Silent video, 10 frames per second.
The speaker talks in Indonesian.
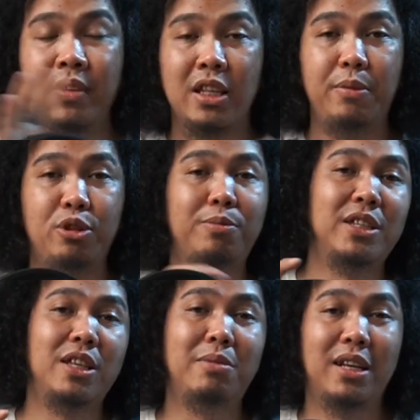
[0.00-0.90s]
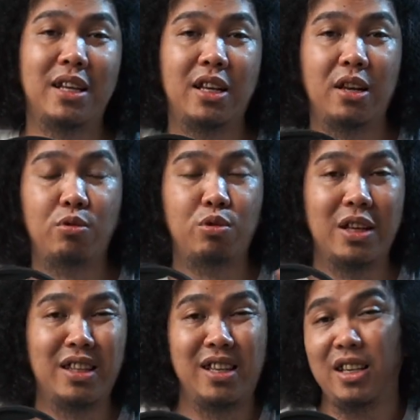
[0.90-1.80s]
Tapi itu pastinya baik lagi dari
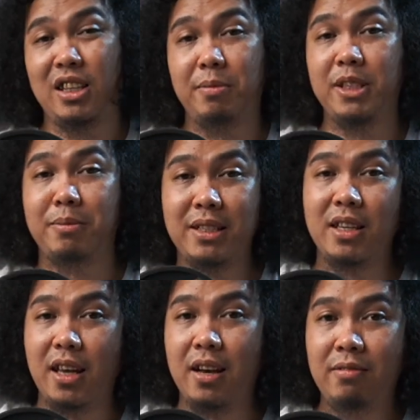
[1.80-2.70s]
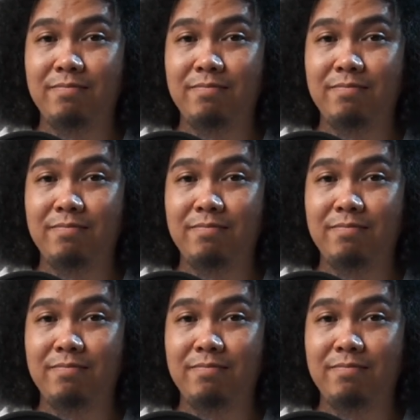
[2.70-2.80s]
ukuran telinga kita masing-masing ya.